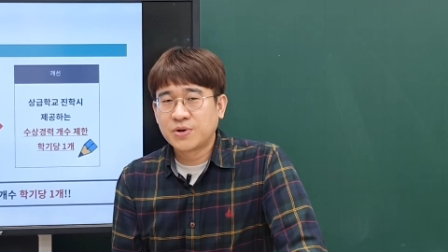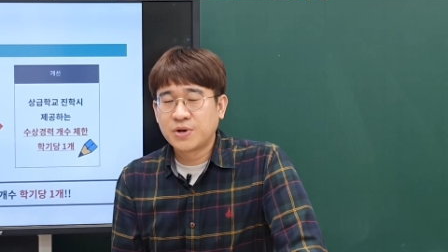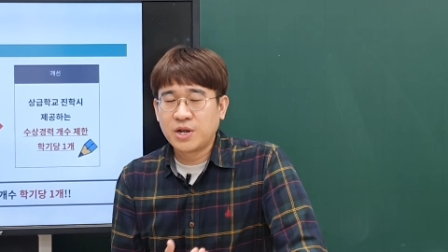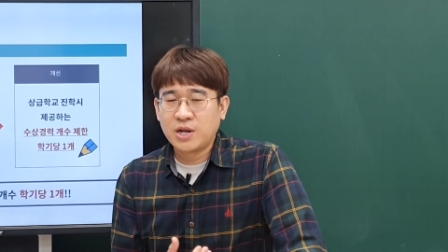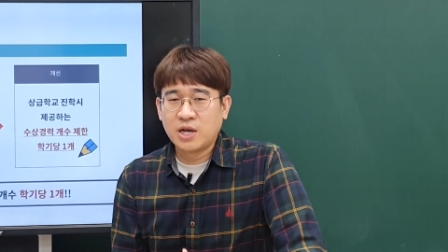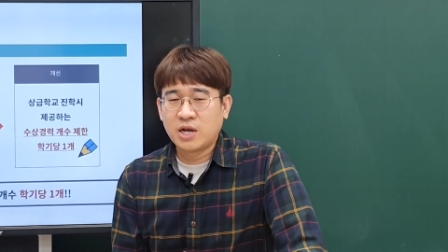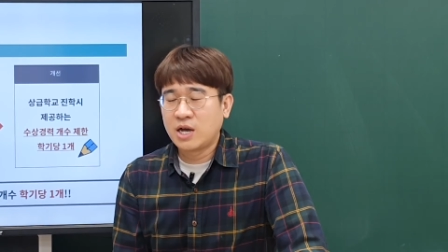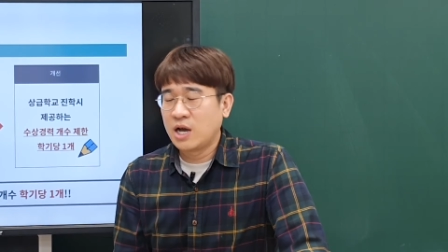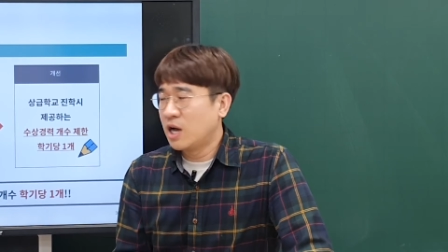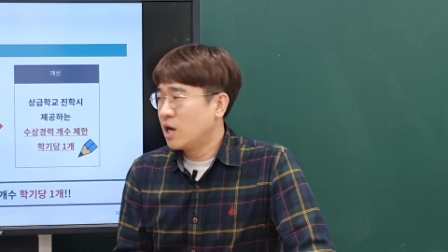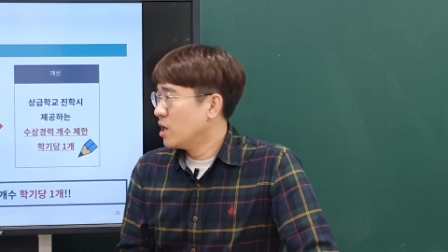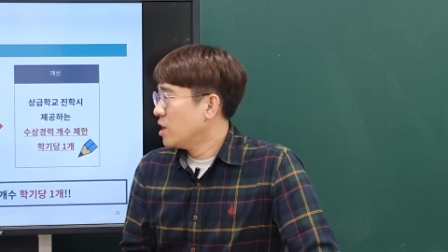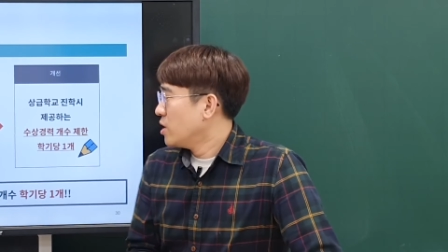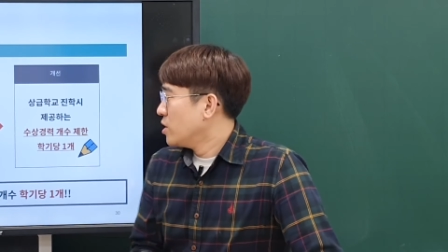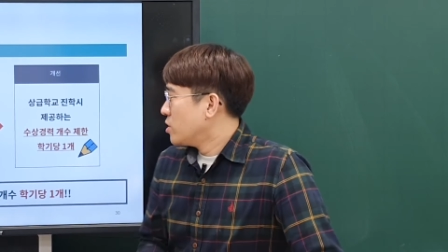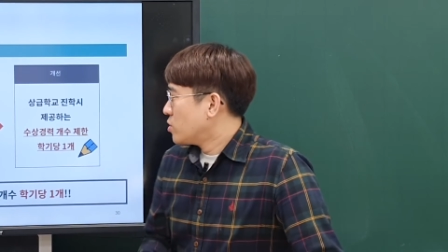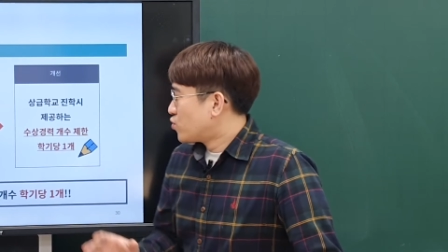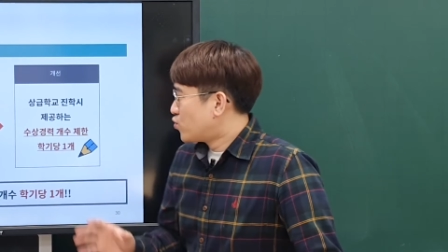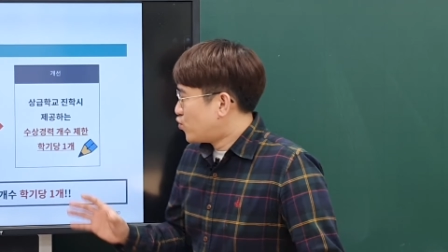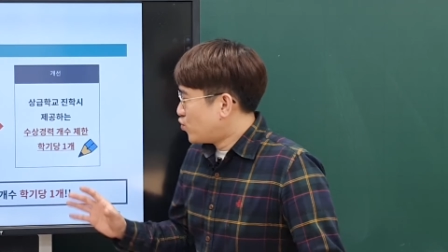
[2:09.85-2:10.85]
그러니까
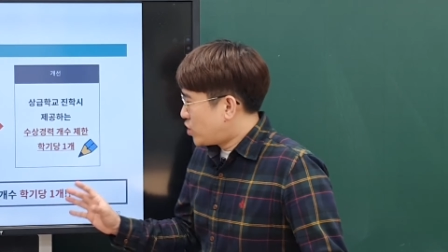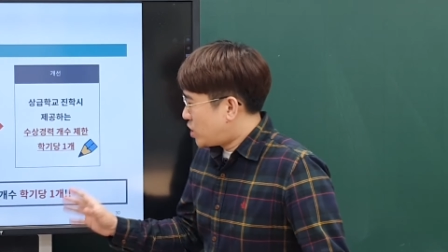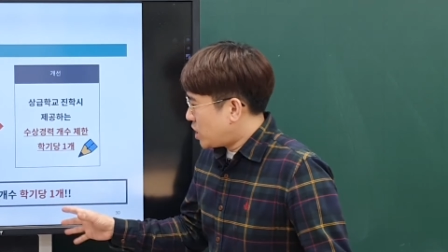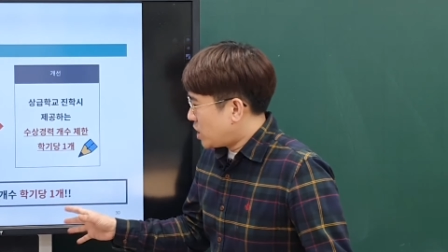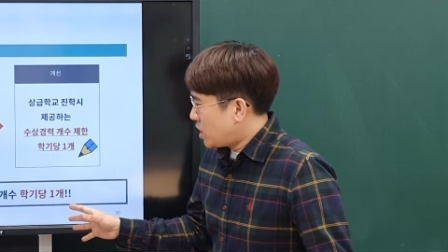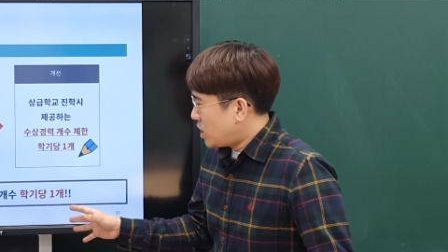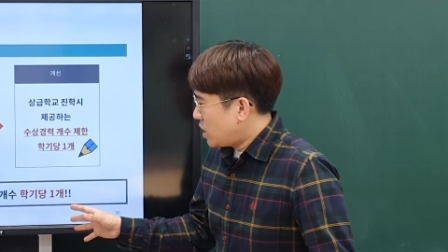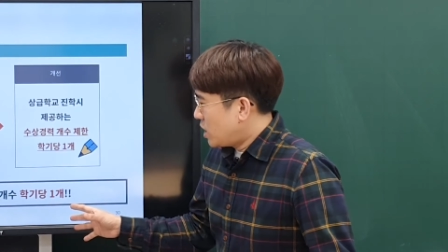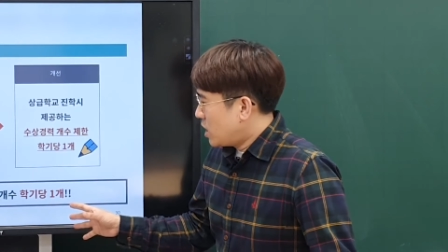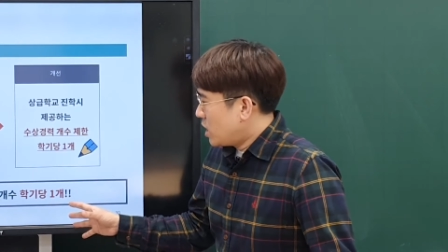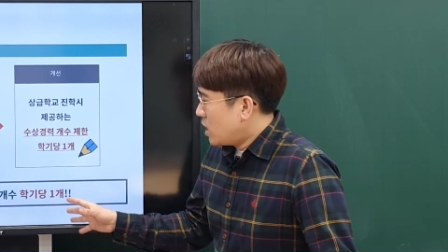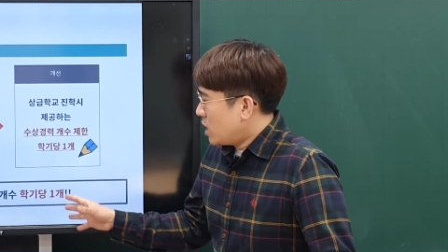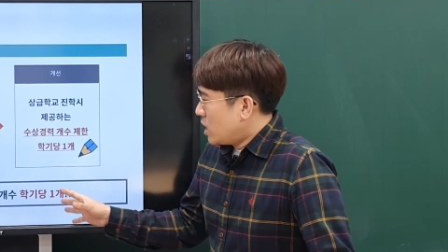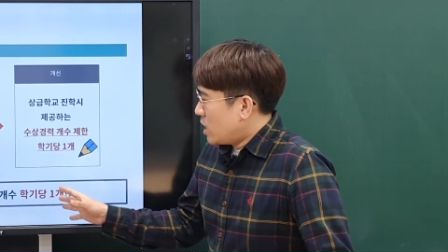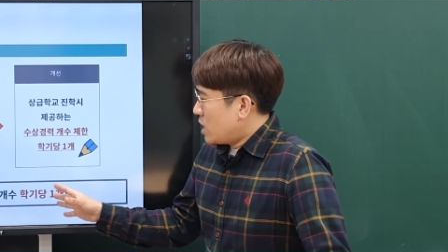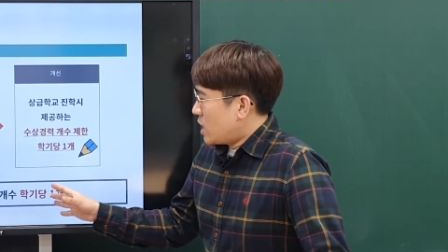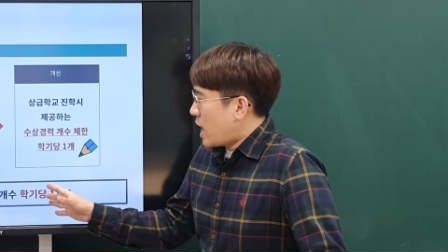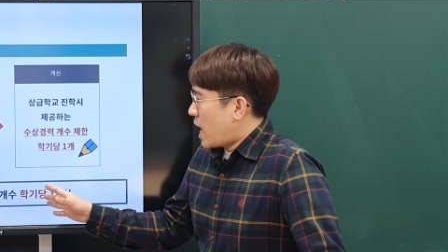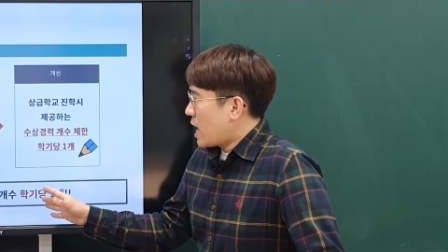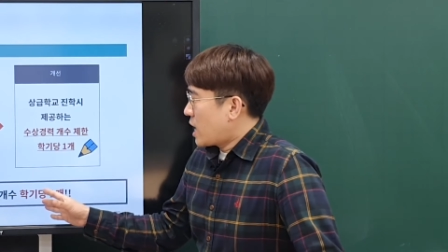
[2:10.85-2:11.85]
굳이
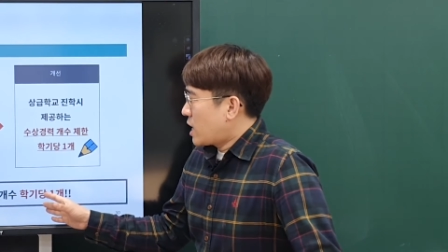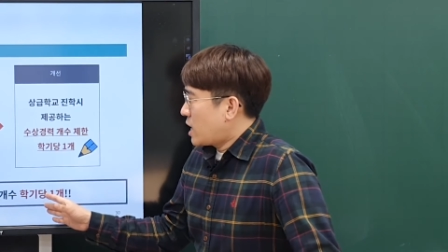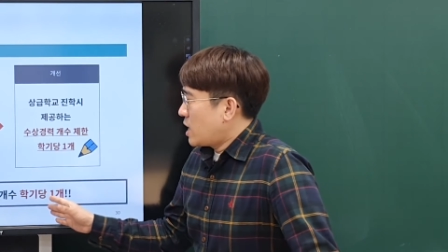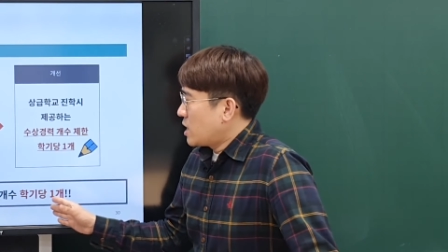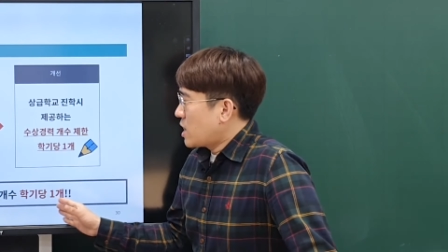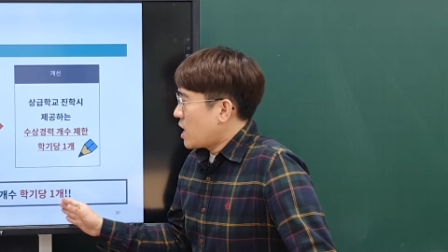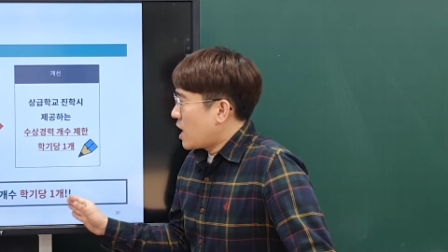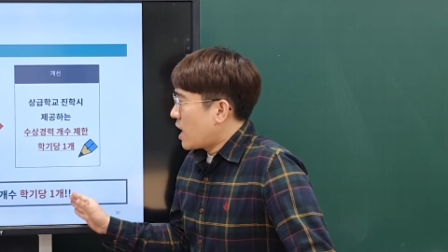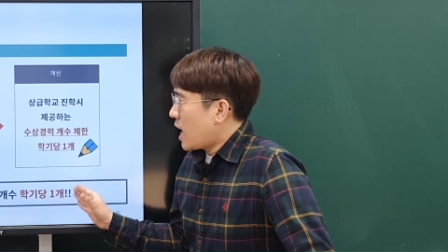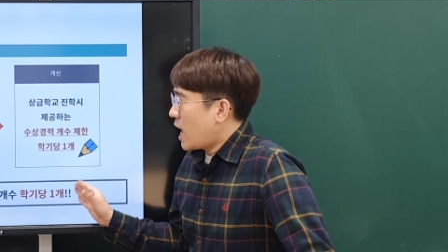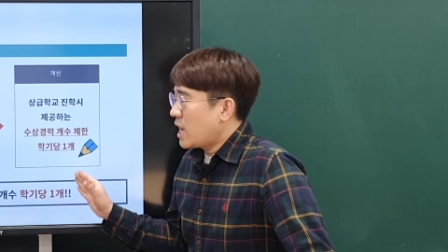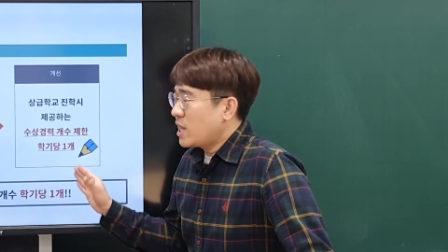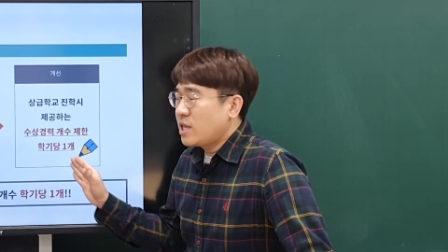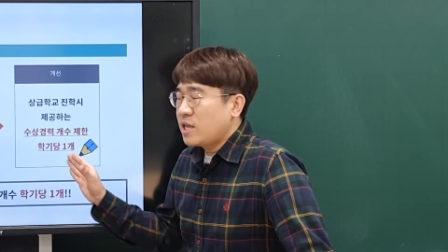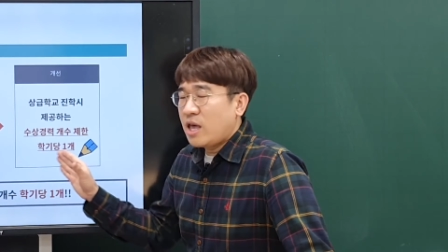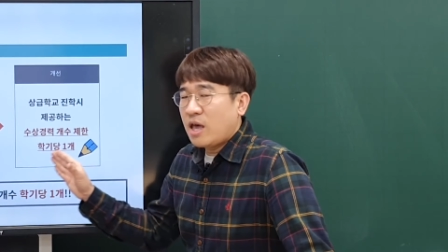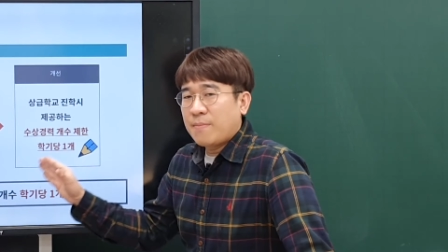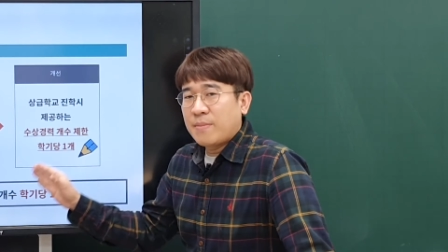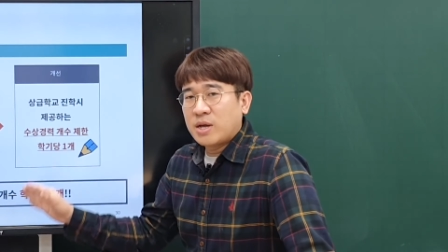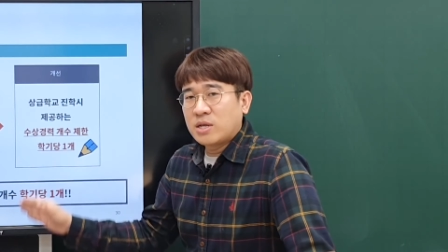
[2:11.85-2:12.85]
이 학기당
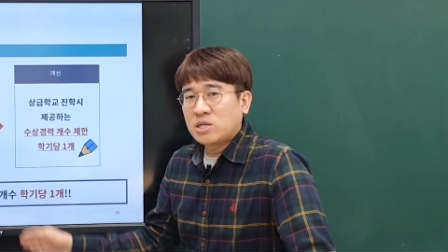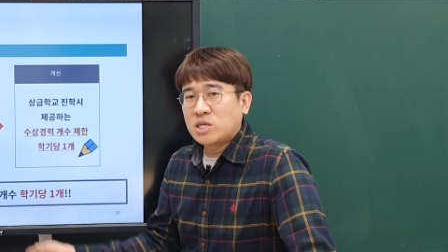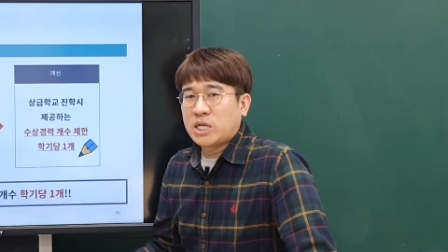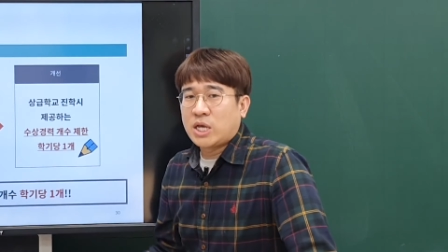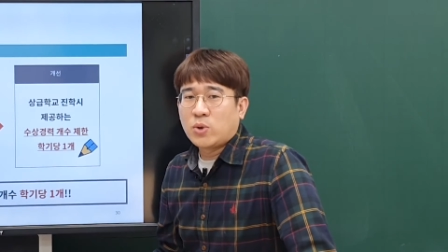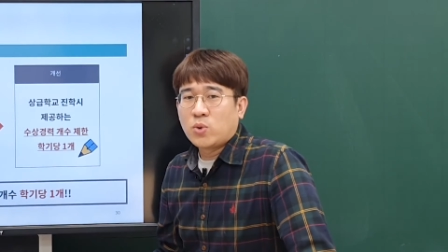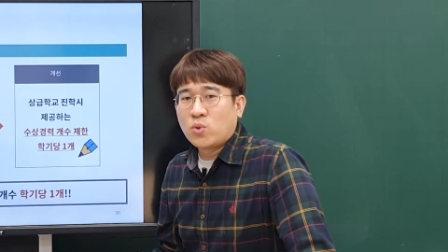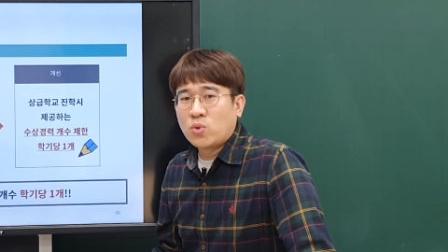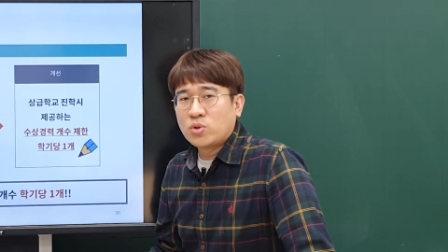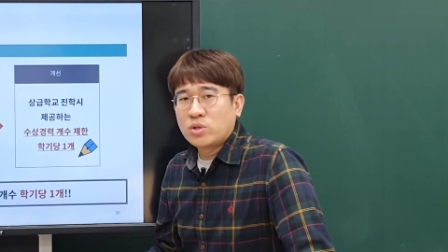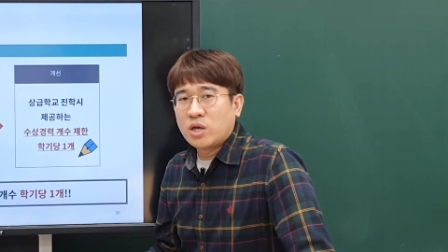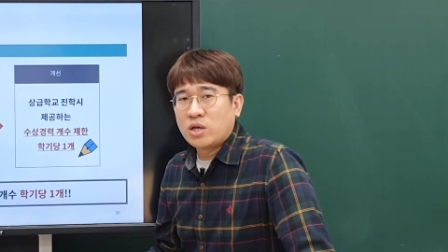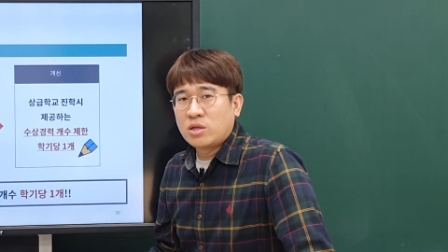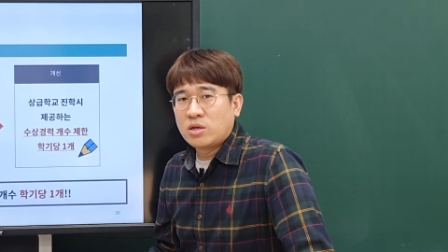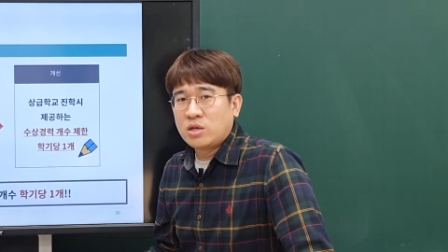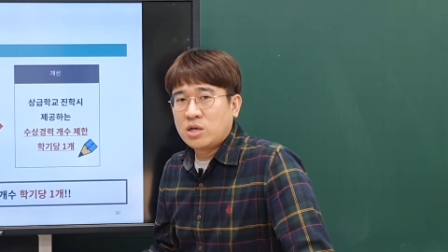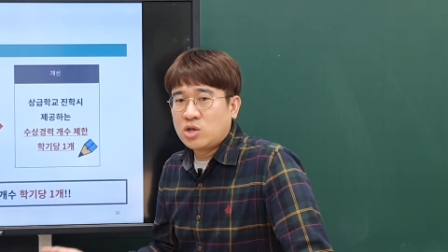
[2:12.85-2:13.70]
한 개만 제공되는